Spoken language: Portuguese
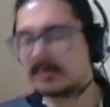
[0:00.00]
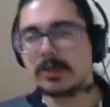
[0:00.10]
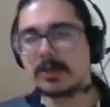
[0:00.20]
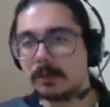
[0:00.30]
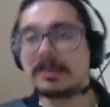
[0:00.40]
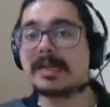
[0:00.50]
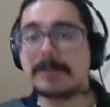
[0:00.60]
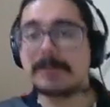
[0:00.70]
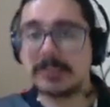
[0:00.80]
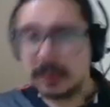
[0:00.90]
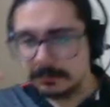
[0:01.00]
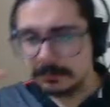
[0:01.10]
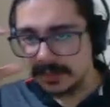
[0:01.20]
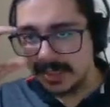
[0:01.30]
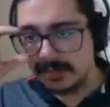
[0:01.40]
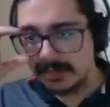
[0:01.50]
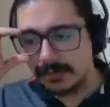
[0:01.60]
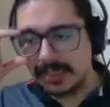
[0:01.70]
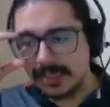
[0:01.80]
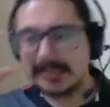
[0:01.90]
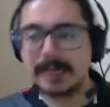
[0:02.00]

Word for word: um pilar predial ele vai falhar na